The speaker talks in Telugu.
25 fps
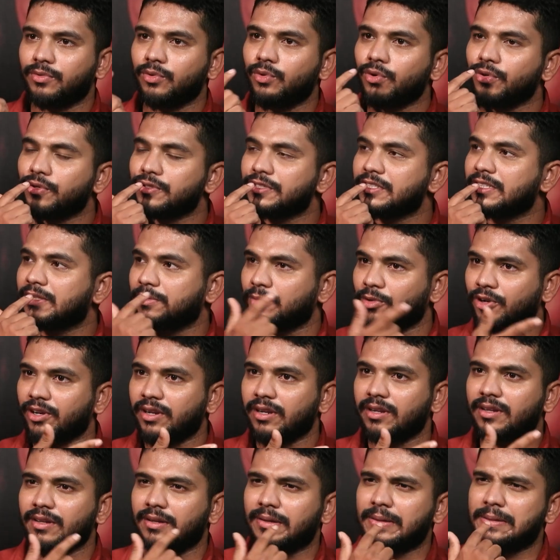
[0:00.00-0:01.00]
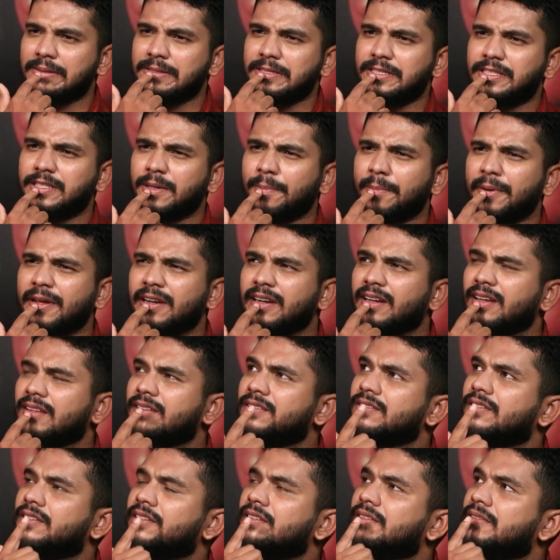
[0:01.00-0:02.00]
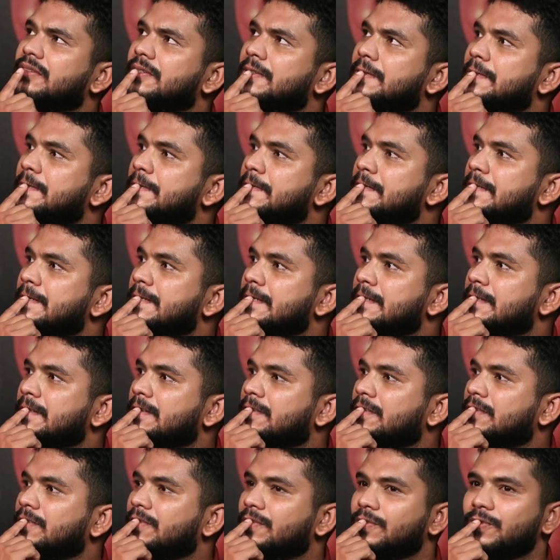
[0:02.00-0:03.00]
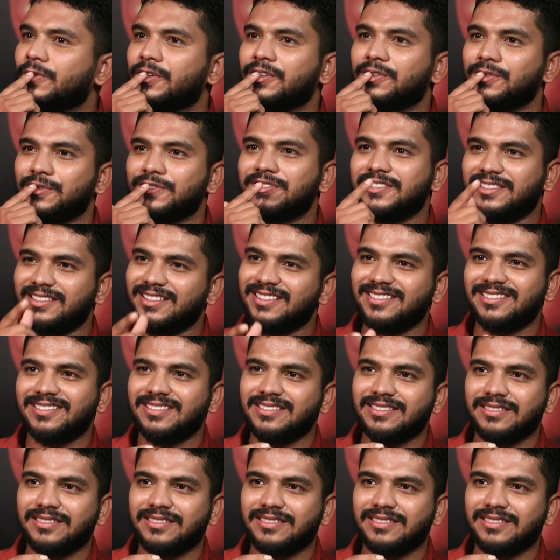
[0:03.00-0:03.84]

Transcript: ఇంకోటి వచ్చింది మొన్నే జపాన్ కాదు ఇది ఇంకోటి వచ్చింది ఎస్